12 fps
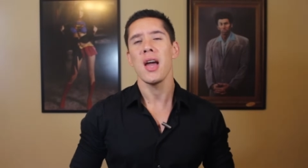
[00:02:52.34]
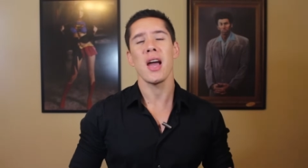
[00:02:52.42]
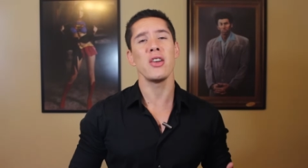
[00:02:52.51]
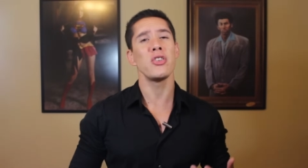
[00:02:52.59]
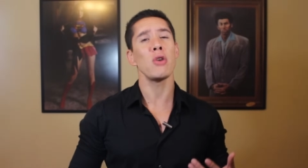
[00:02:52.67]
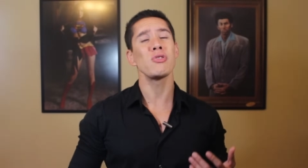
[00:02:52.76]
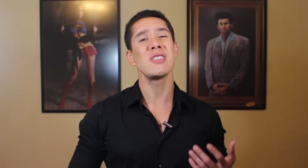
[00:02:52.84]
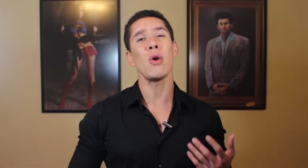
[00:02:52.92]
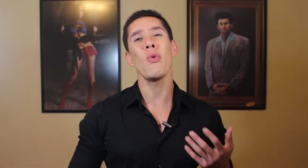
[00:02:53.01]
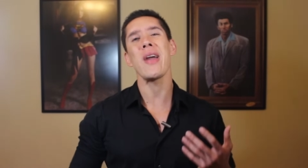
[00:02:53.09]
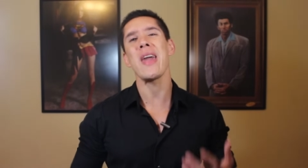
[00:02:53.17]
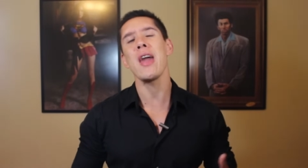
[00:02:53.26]
Eles não
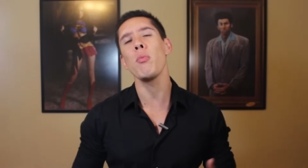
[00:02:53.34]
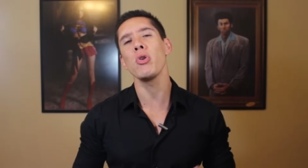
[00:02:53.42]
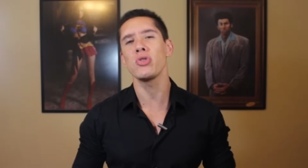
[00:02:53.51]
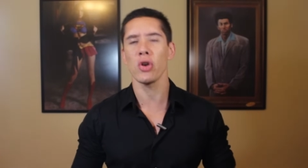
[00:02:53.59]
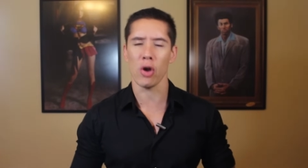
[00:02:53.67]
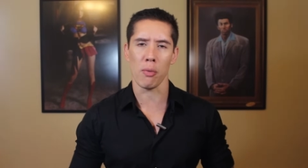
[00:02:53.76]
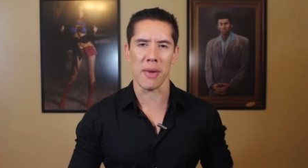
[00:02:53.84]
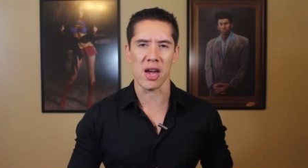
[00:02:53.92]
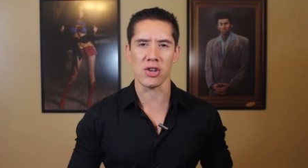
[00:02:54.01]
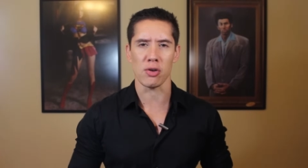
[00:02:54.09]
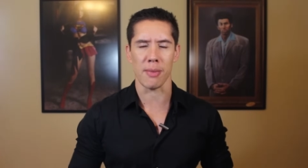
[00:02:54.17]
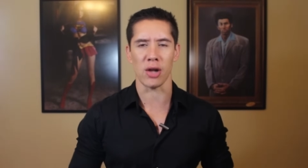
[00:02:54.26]
são
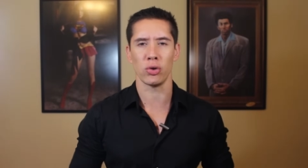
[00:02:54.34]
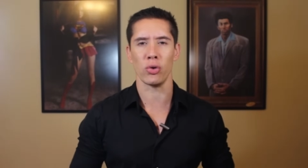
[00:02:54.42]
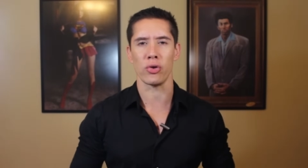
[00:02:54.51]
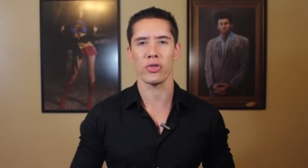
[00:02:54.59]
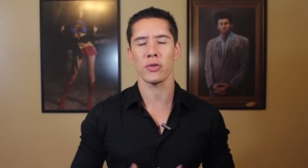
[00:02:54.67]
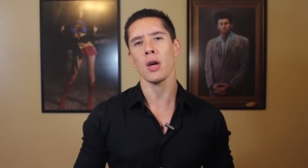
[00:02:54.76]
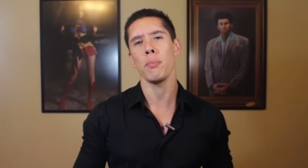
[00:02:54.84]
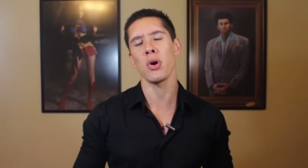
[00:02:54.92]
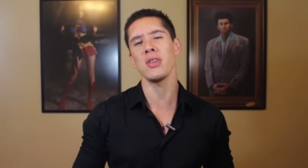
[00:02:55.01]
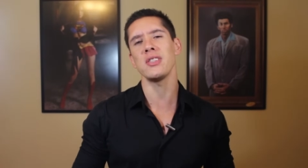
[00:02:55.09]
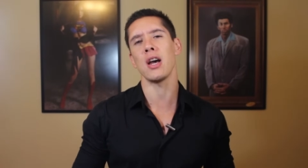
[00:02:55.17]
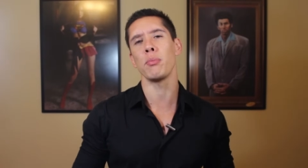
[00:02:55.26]
emocionalmente maduros.
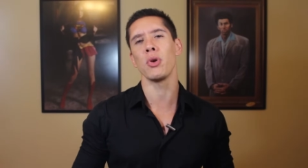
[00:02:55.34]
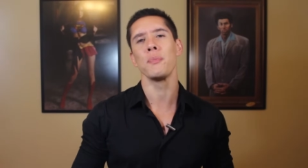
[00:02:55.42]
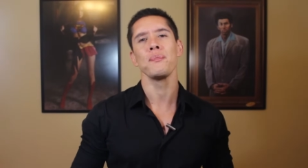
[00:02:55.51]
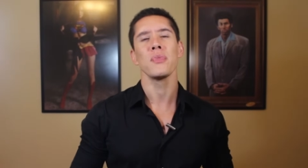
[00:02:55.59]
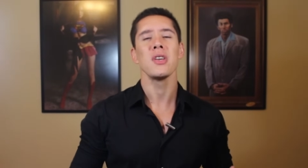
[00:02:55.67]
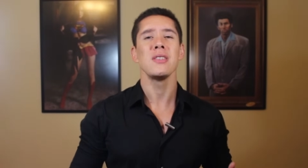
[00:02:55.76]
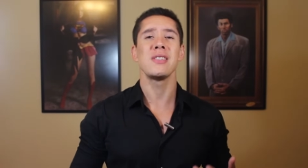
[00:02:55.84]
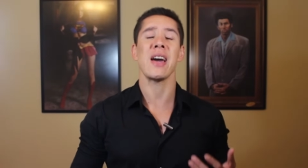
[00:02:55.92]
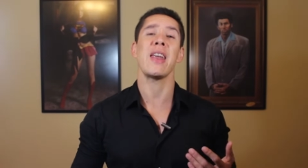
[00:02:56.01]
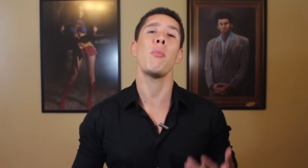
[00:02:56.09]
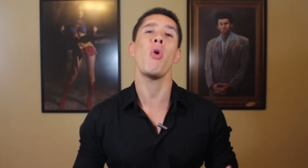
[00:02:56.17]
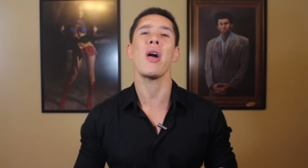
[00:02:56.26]
Por exemplo, se
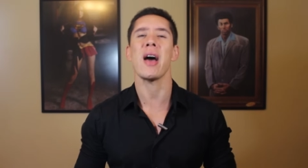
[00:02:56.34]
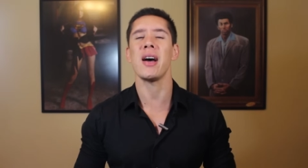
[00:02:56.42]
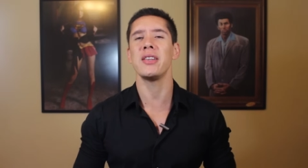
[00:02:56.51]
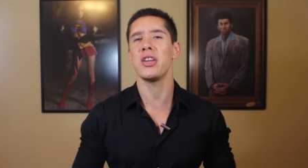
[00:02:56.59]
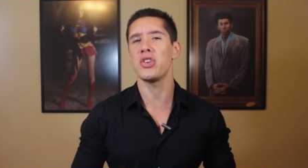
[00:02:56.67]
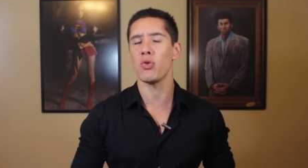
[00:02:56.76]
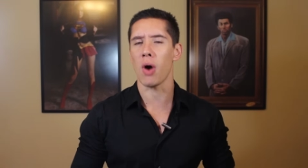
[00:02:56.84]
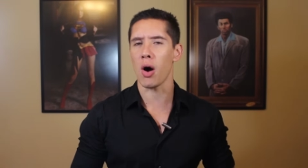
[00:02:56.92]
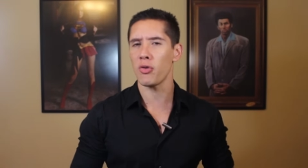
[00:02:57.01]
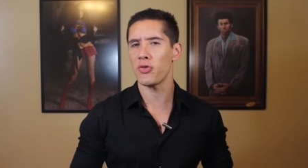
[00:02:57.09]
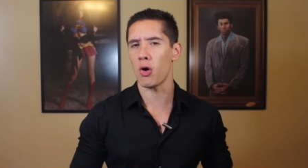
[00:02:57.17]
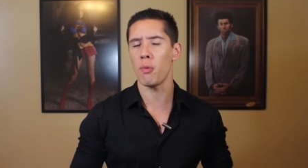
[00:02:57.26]
a namorada de um
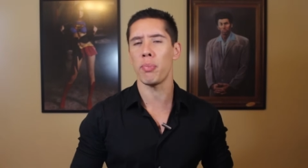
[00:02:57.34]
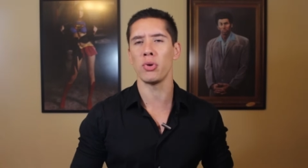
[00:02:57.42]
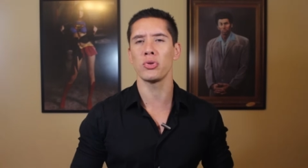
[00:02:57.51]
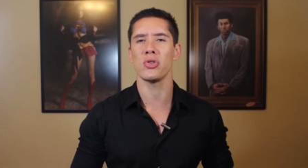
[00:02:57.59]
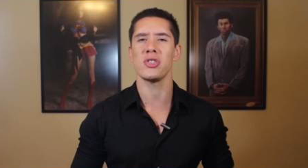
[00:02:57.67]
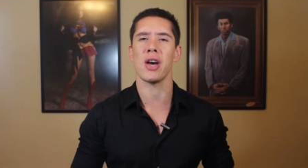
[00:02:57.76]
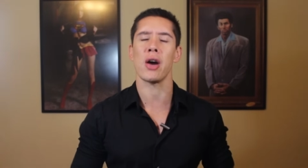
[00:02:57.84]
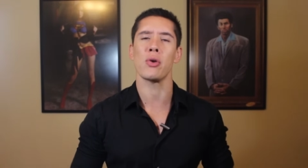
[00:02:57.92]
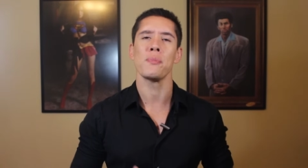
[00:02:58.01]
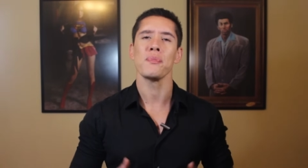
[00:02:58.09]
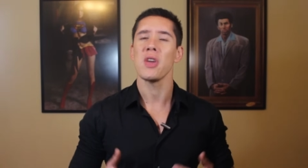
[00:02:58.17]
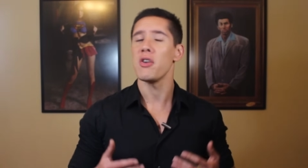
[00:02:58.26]
alfa
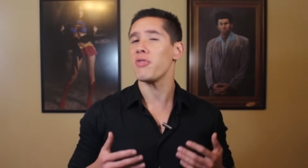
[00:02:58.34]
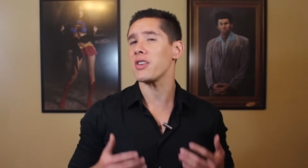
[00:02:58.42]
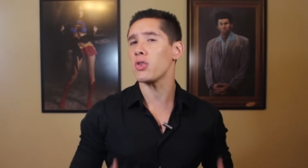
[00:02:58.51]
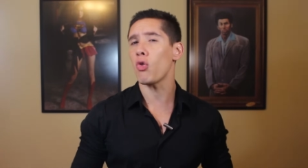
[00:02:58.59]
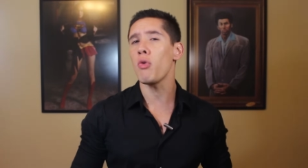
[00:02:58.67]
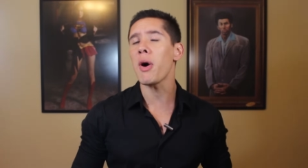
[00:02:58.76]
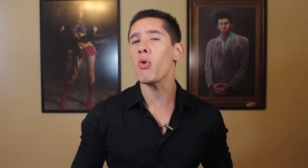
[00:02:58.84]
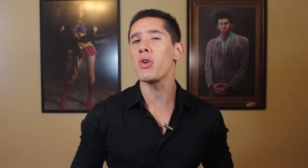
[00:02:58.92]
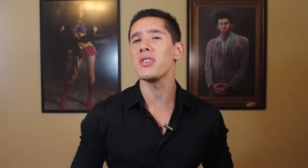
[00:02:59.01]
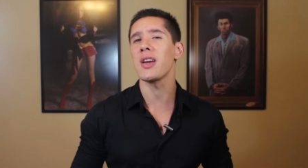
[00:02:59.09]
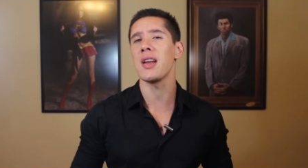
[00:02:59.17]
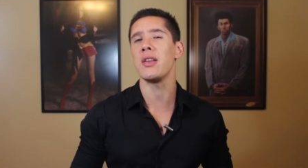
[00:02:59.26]
1.0 faz alguma
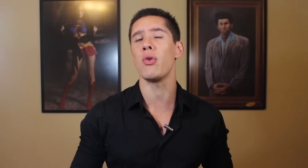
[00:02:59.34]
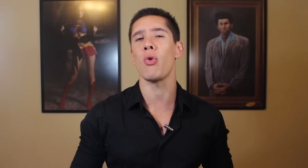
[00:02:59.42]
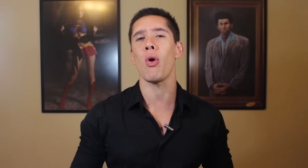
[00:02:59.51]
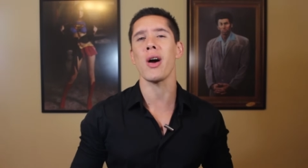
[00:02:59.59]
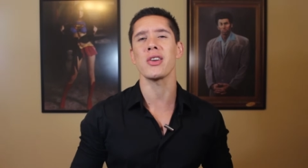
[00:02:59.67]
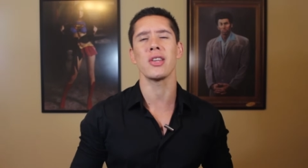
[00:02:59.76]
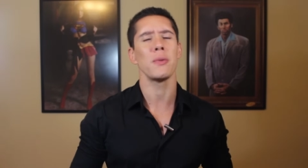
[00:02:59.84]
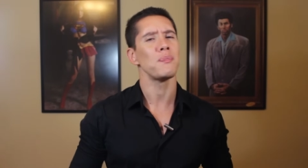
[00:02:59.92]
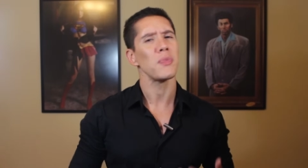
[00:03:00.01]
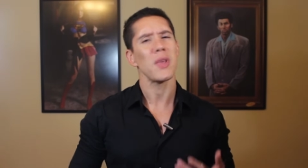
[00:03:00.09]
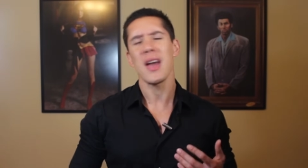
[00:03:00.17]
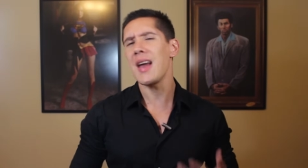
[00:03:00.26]
coisa que ele não gosta,
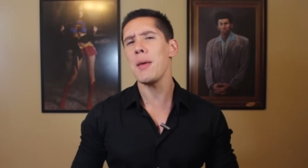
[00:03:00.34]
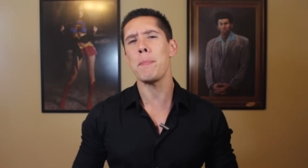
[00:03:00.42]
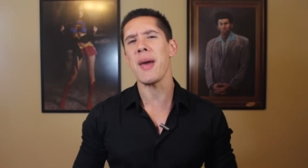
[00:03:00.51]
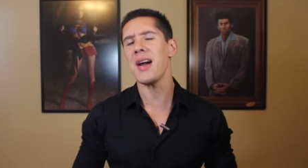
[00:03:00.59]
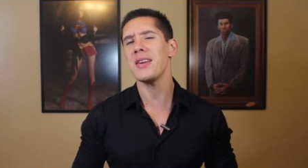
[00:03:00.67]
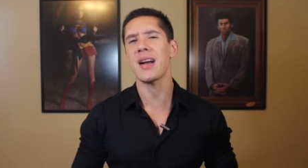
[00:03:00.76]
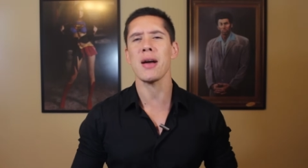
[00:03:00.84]
ele perde a